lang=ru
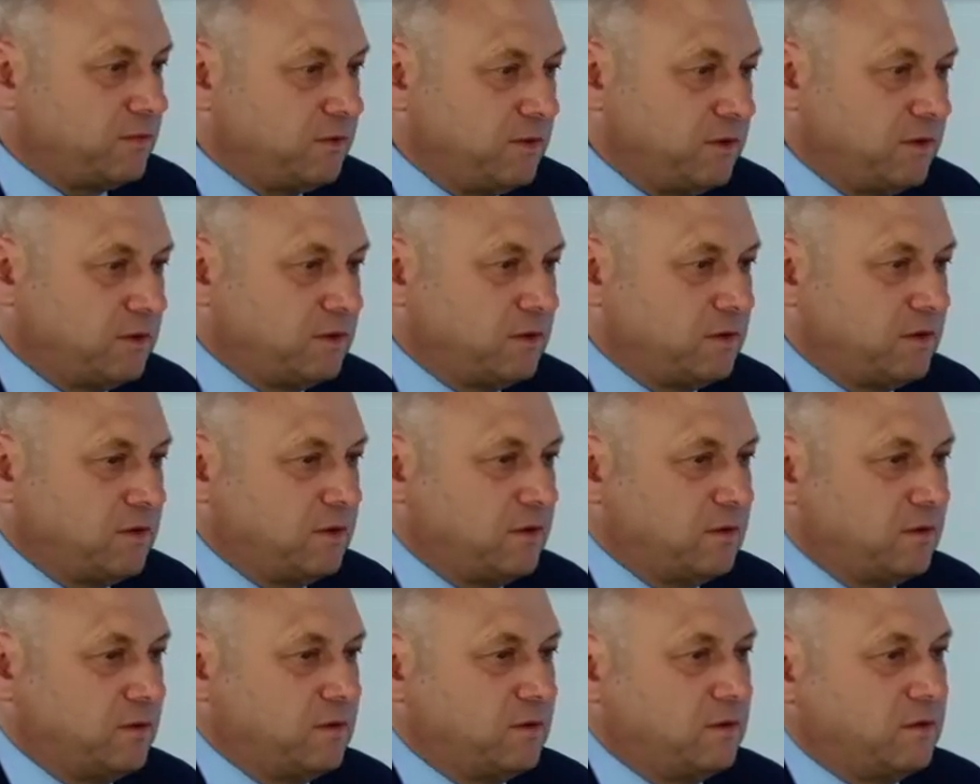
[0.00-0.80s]

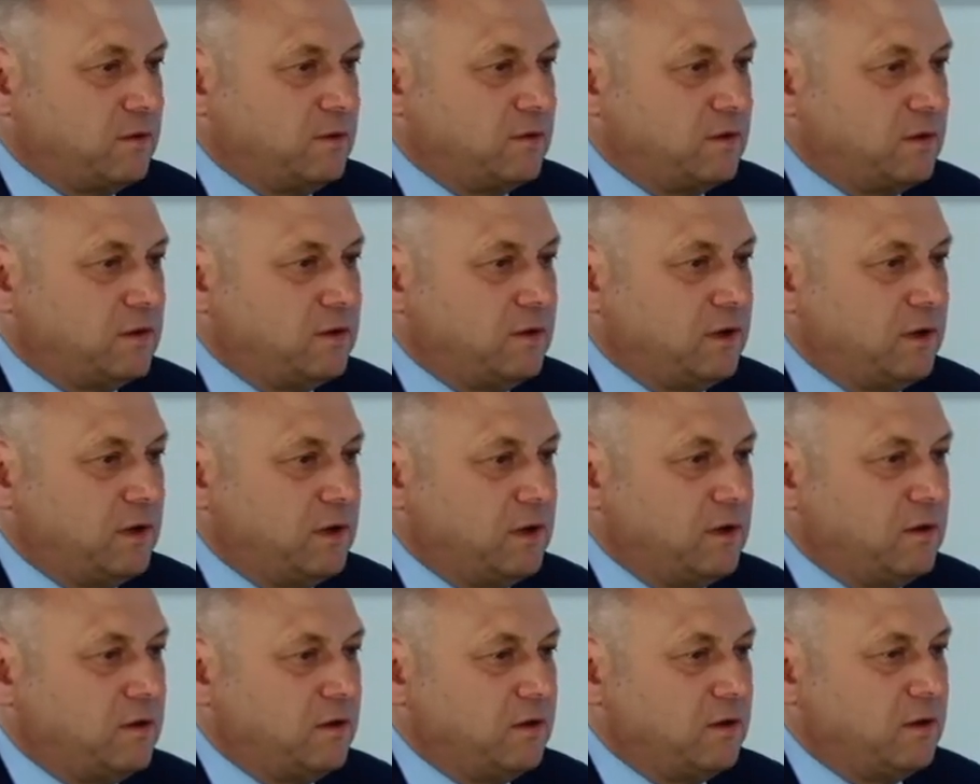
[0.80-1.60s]
Это
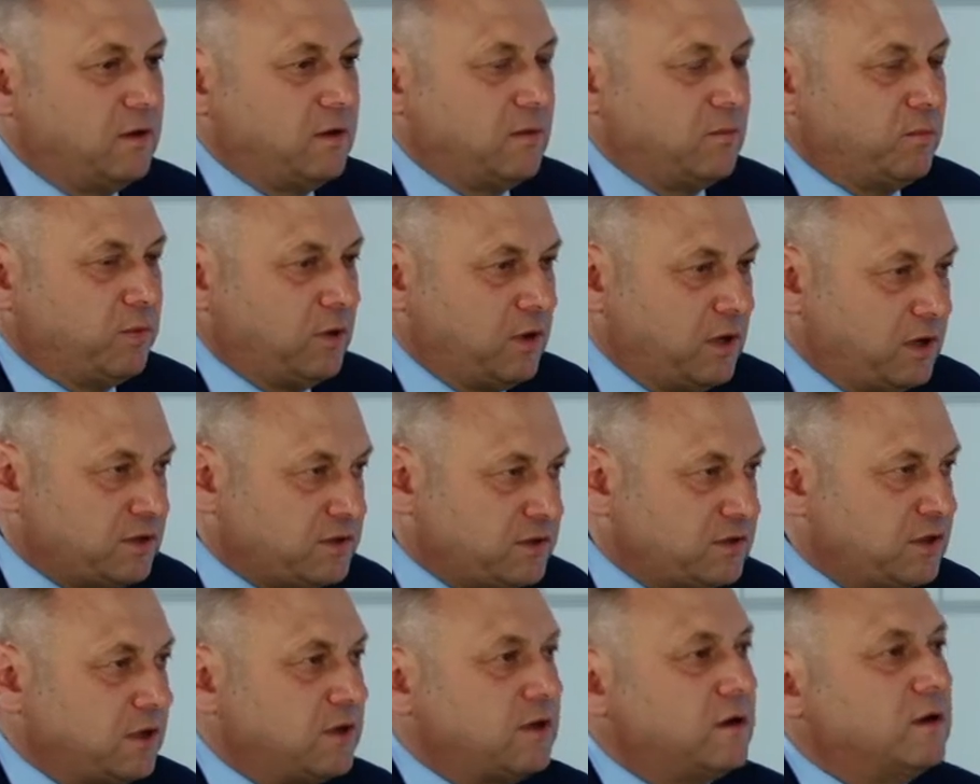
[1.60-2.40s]
для
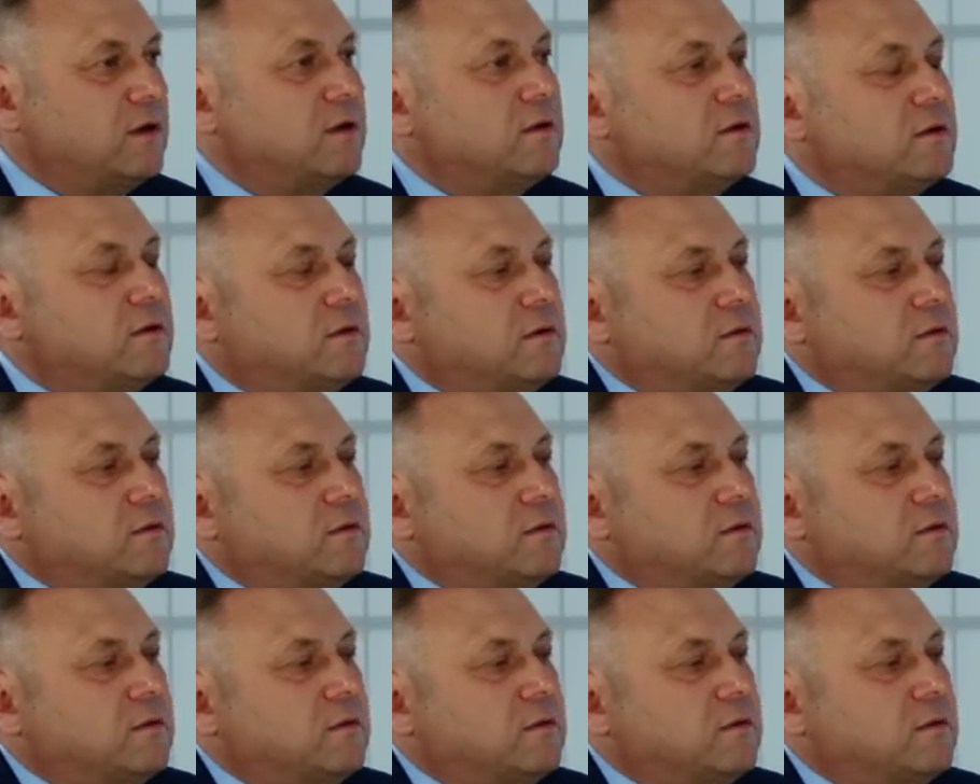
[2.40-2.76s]
пластика,